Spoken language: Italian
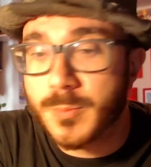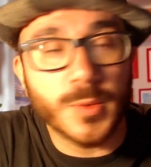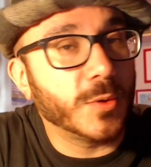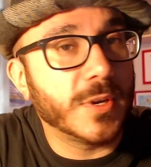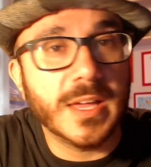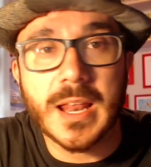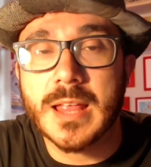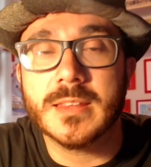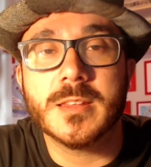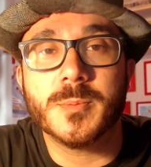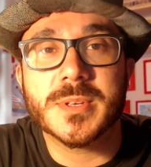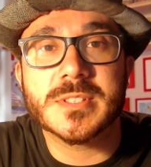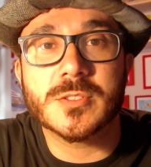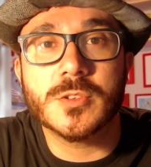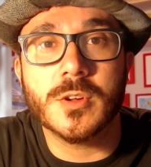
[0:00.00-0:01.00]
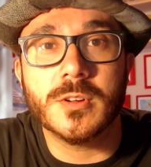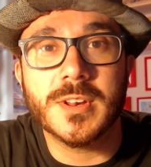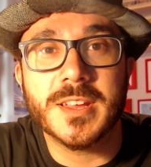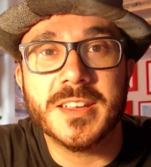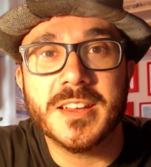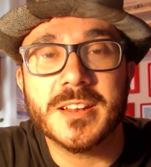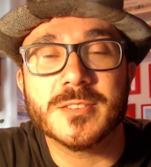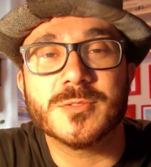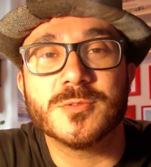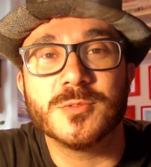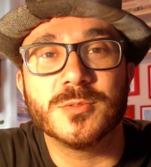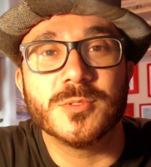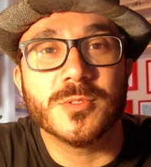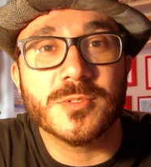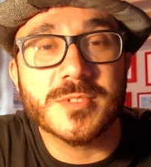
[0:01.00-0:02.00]
più grande passione in
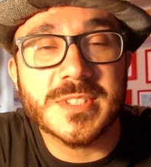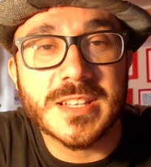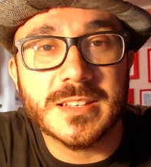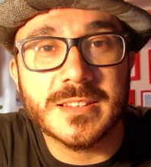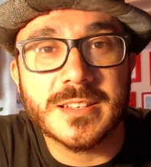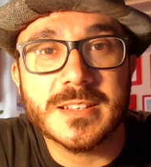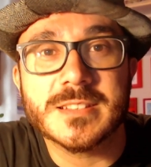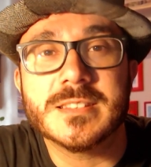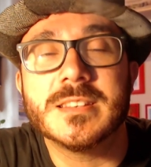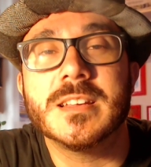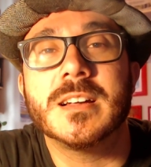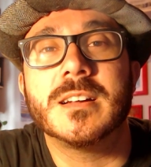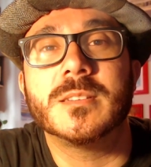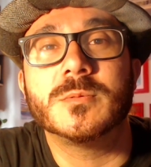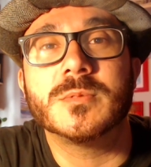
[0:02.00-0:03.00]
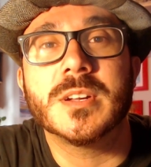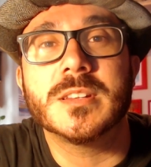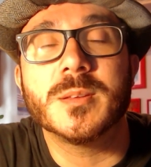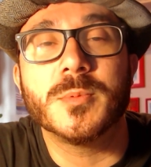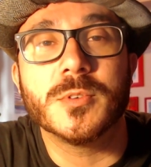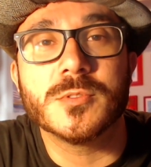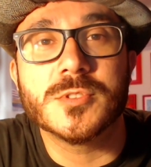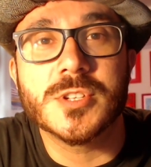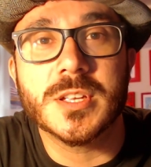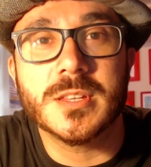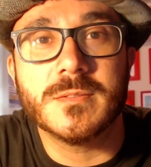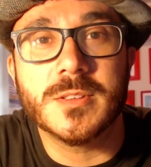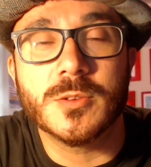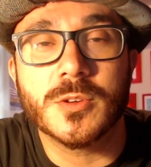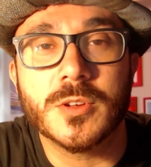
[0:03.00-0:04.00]
assoluto, nonostante sia una tipologia
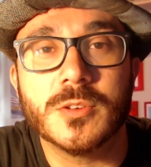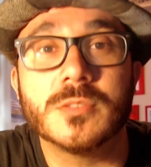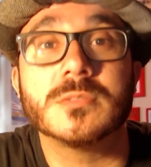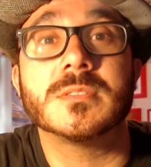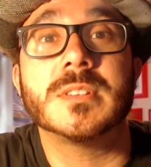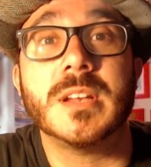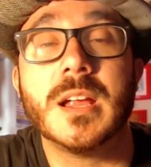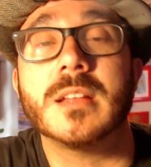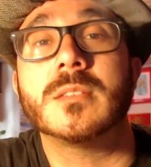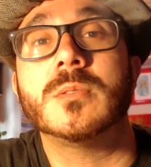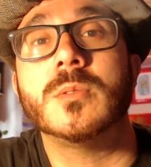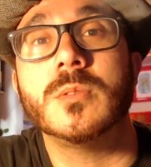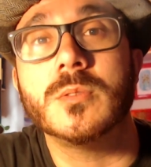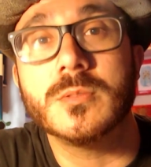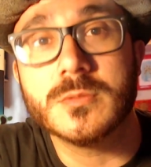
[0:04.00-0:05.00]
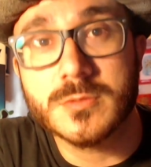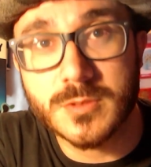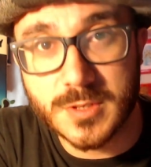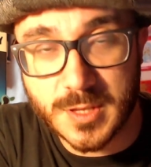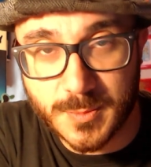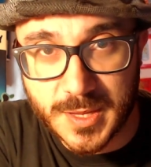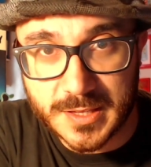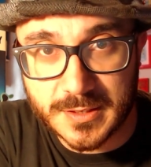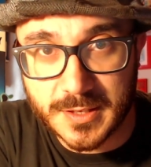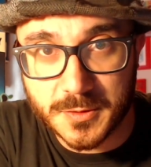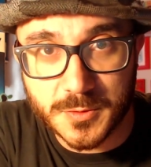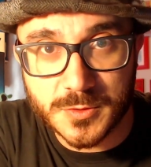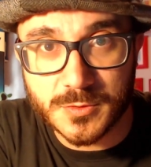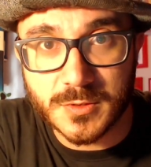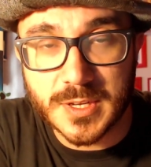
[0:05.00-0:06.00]
di video che io non tratto
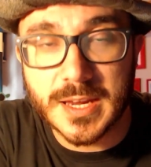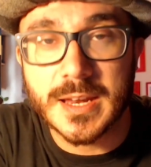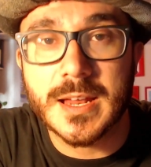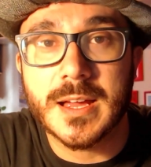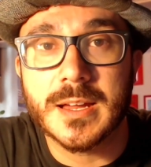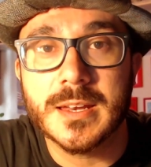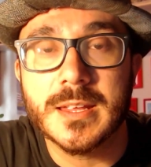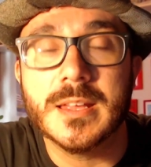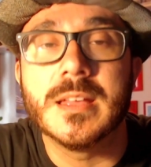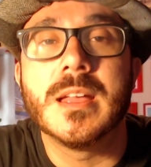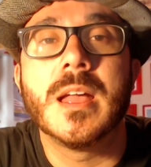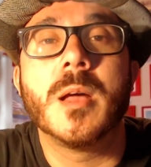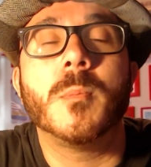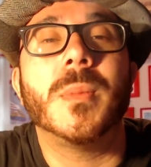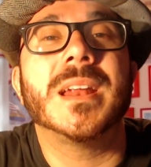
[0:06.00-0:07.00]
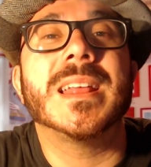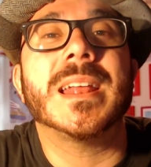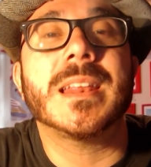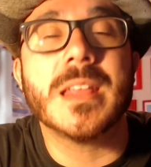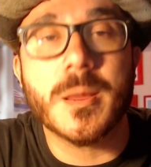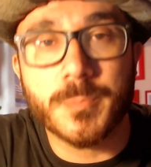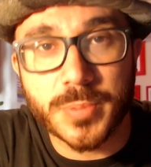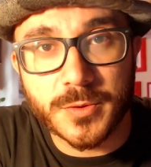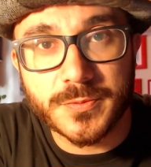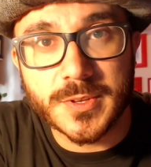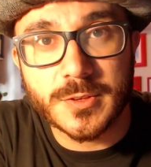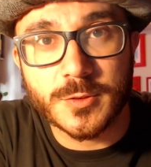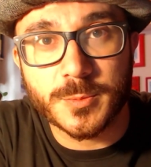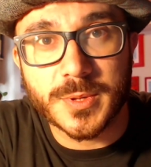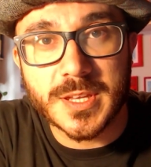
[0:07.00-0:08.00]
solitamente qui sul canale, ma ne
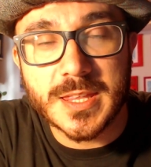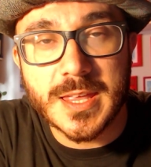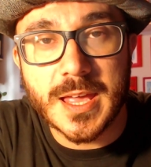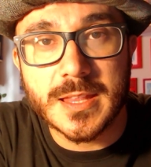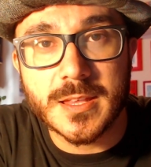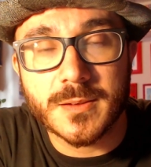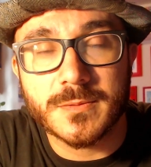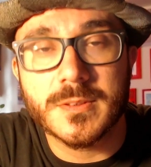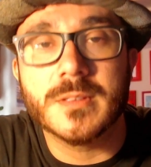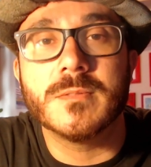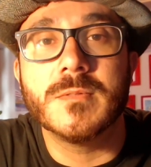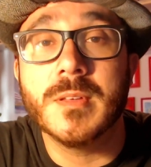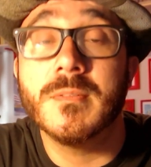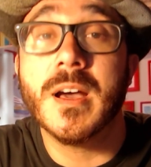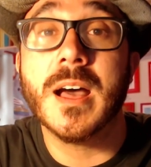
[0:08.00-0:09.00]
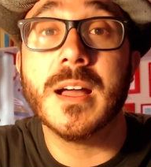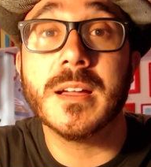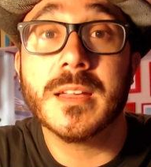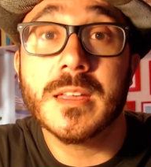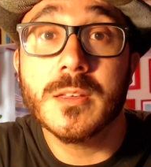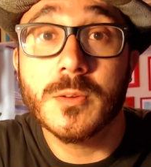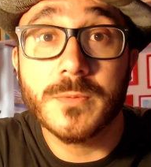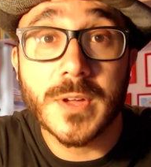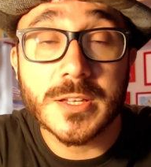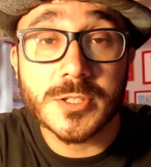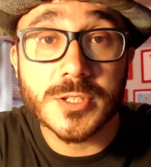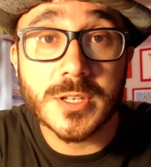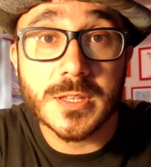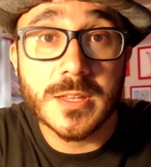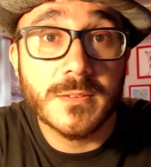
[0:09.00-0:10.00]
riapprofitto per chiedervi, vi va che io
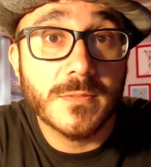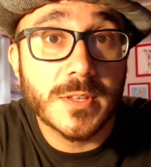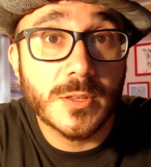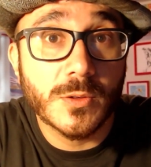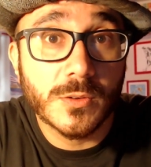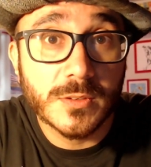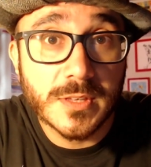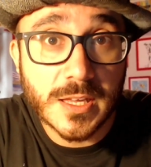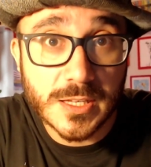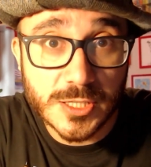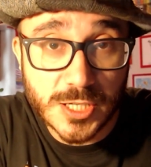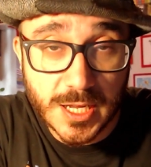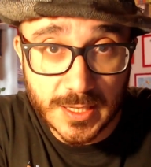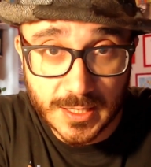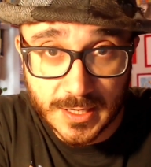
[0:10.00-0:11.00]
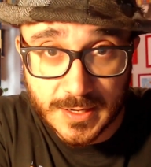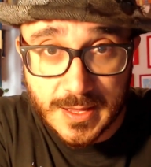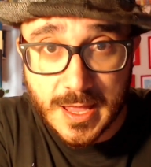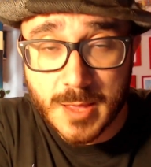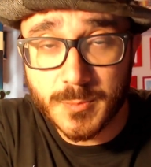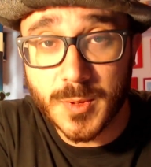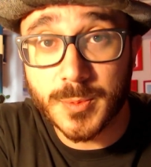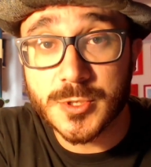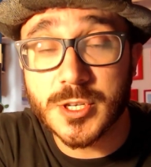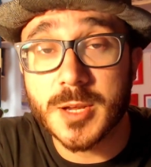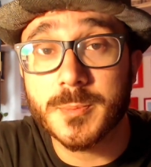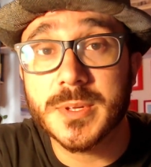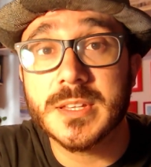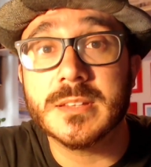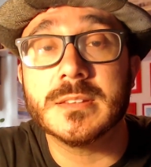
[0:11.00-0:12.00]
faccia dei video del genere? Mi
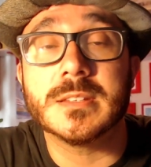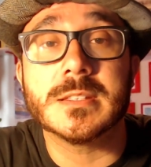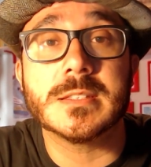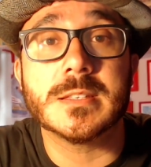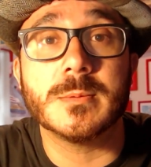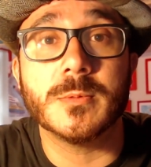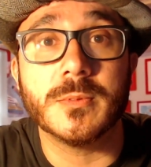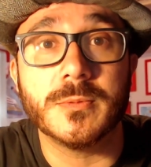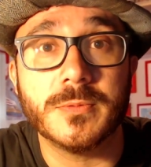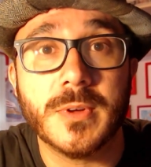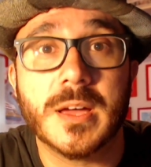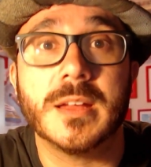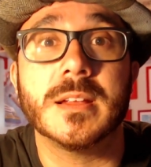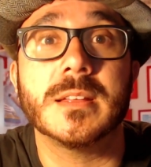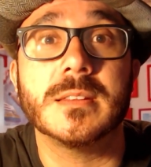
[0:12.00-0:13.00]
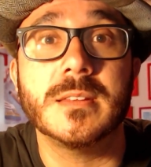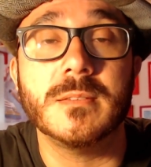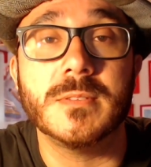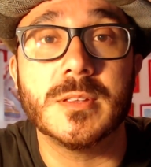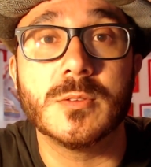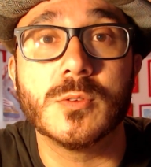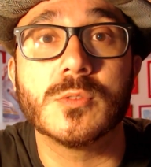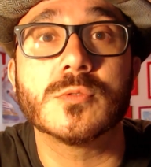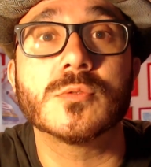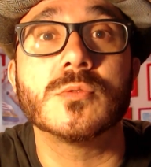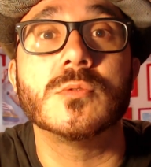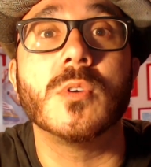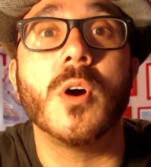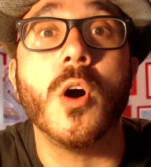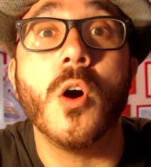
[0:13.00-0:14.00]
piacerebbe tantissimo fare dei video
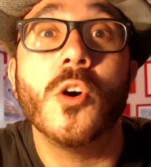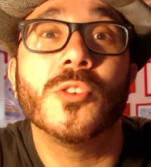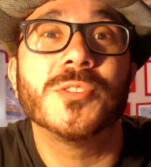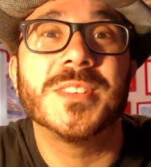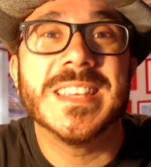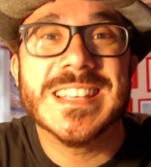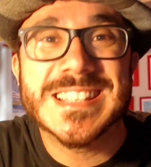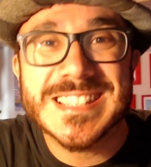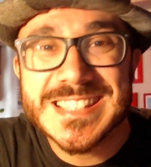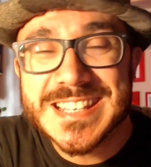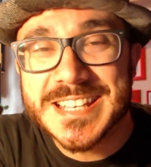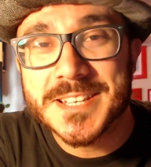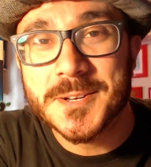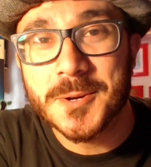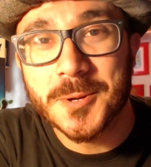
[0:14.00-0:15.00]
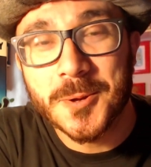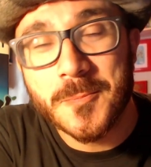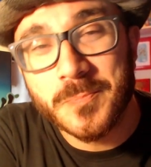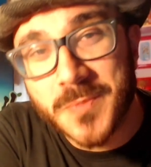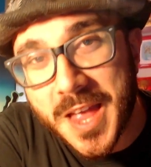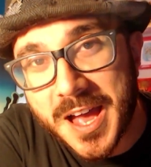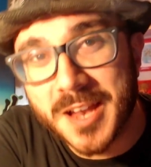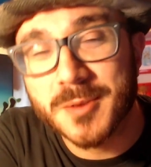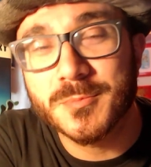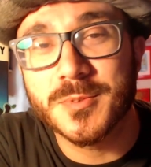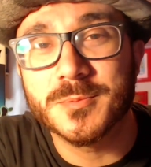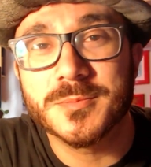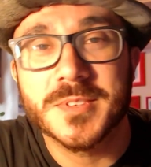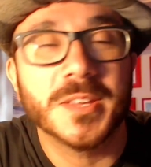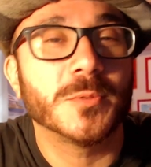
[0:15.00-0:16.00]
su ogni singolo
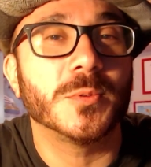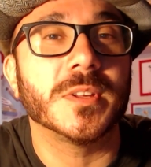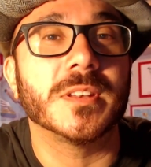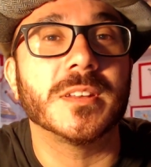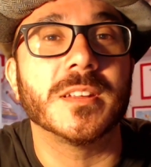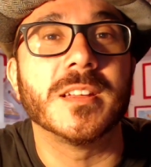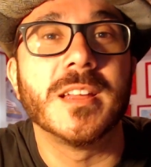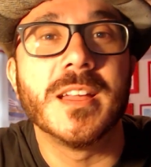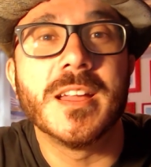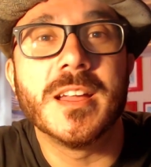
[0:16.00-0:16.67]
album dei Queen.